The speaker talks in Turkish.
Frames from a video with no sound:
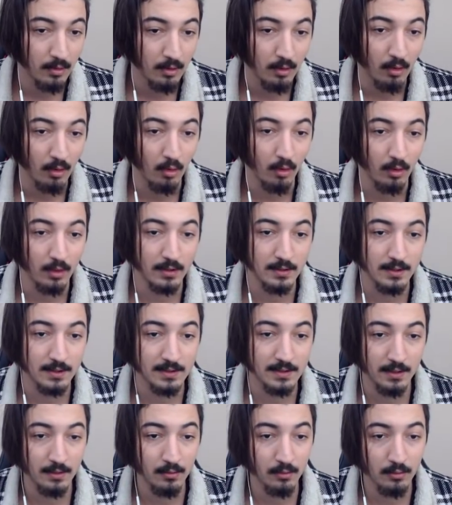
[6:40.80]
Öyle
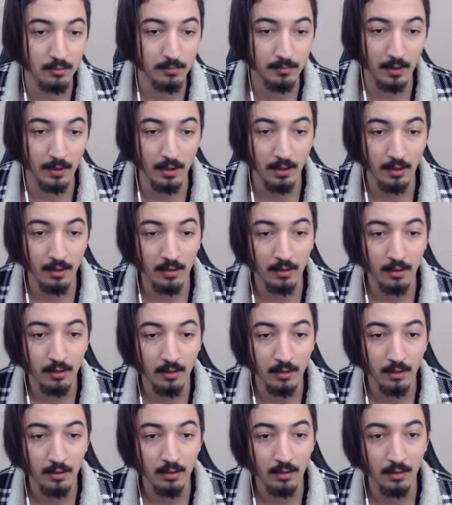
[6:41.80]
desene oğlum ya.
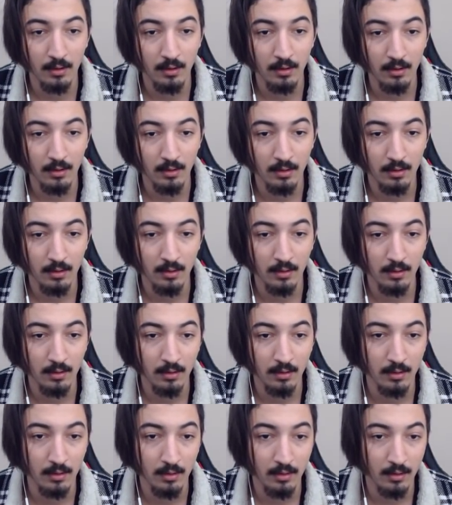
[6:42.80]
Sen Şeysin
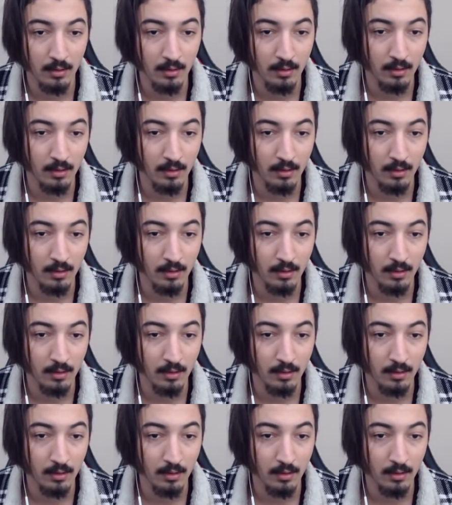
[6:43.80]
ama.